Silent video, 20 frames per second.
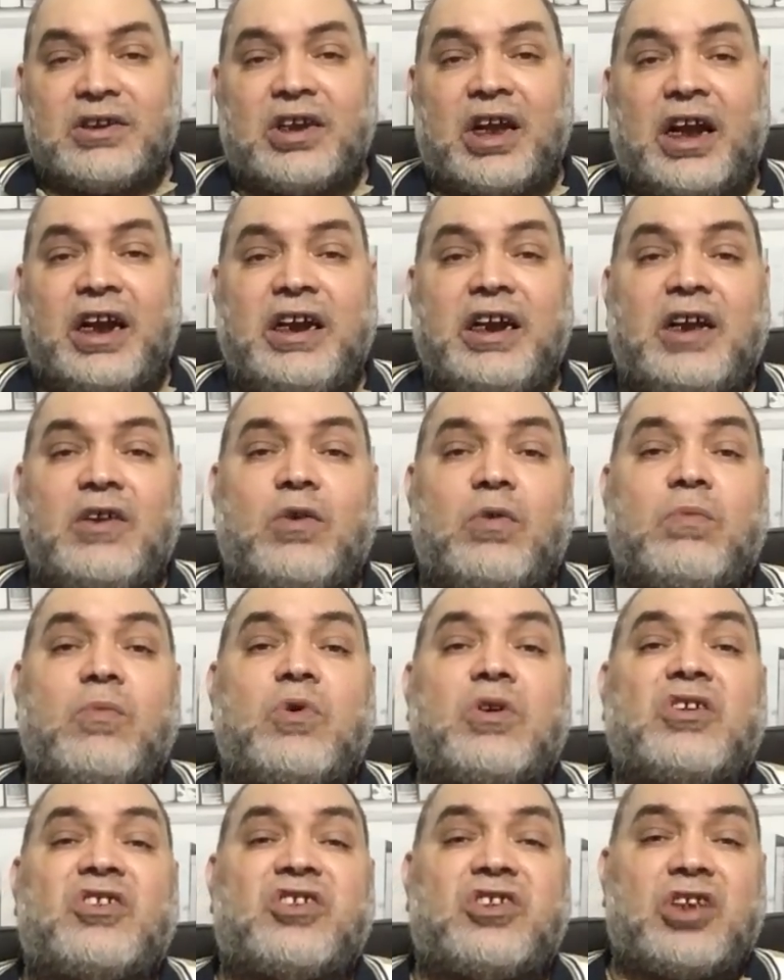هي
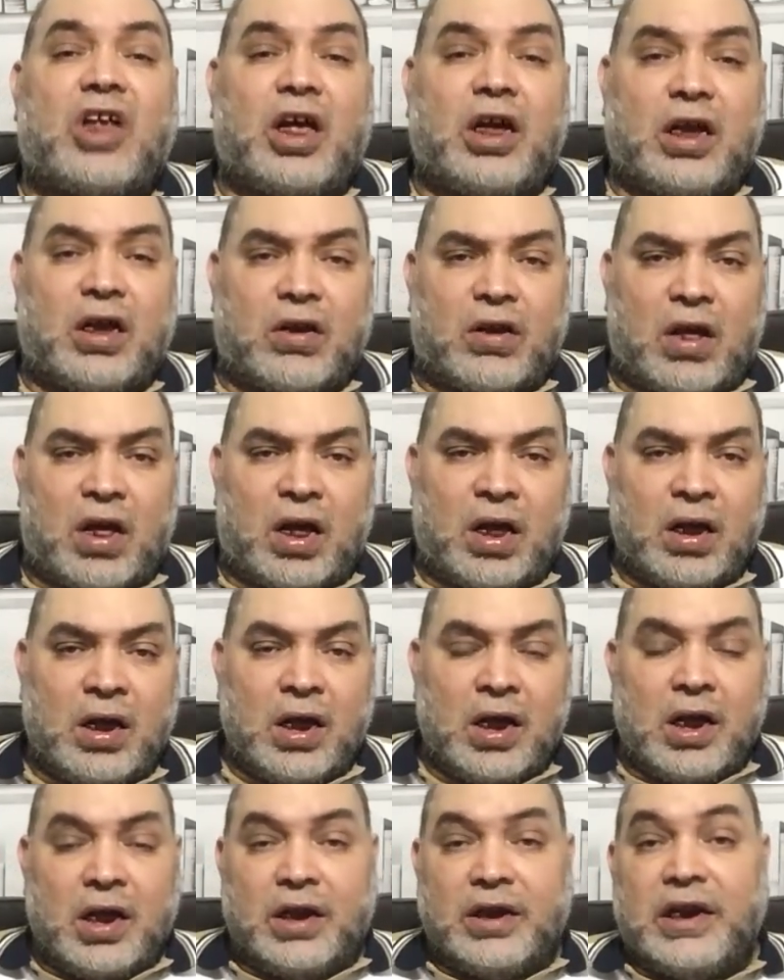الامور الظاهره
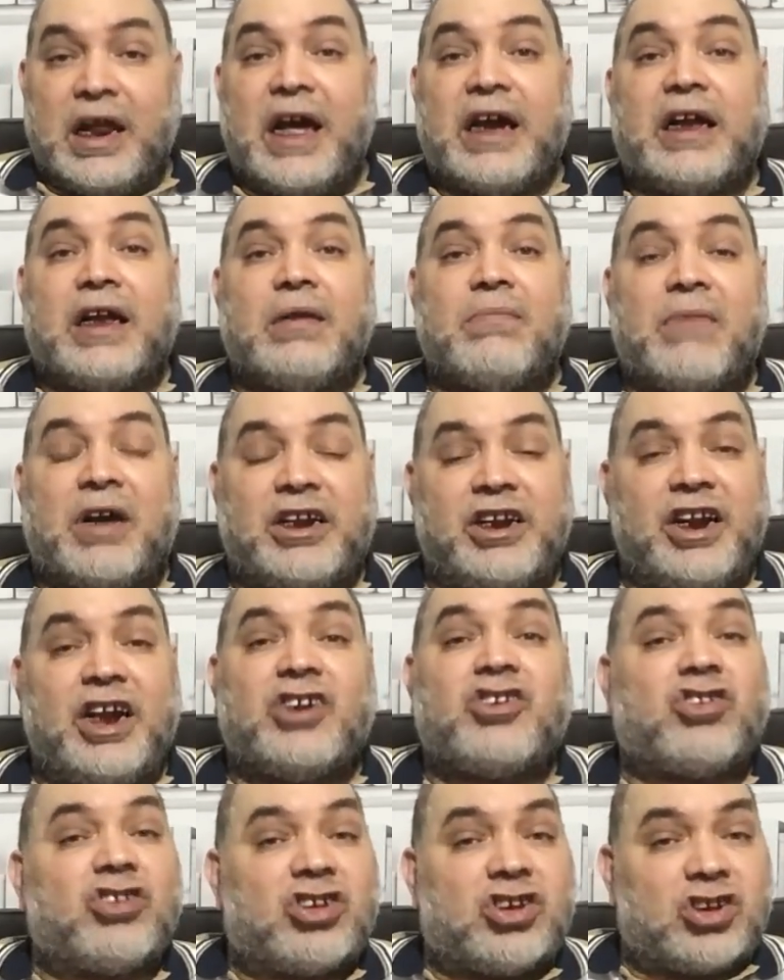لكن ما
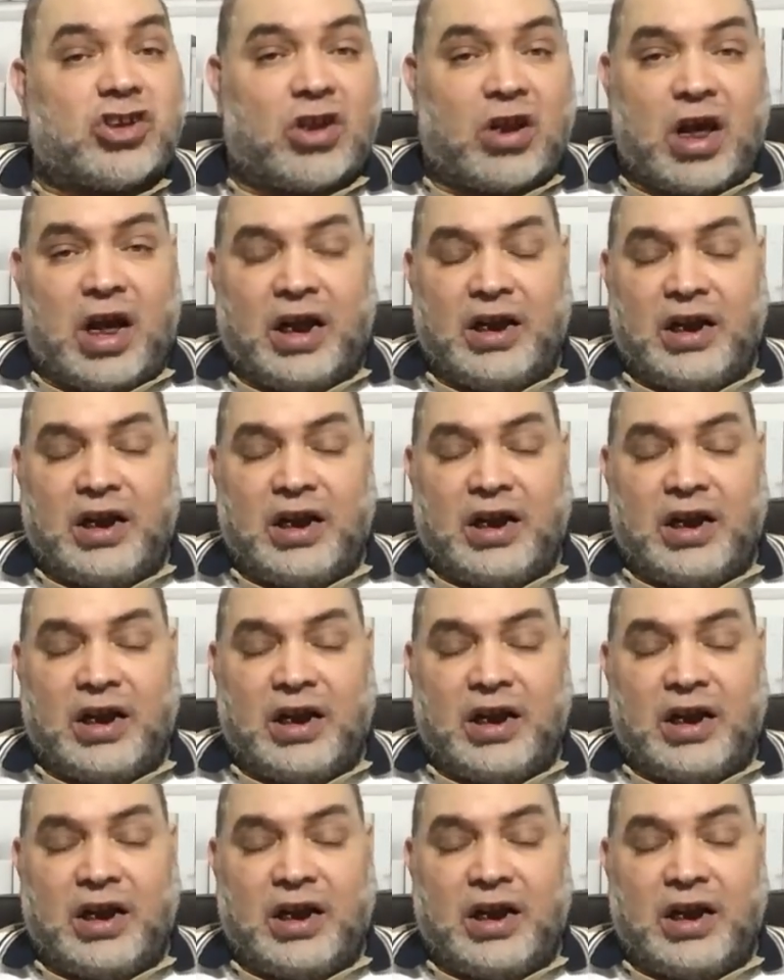هياش الصراع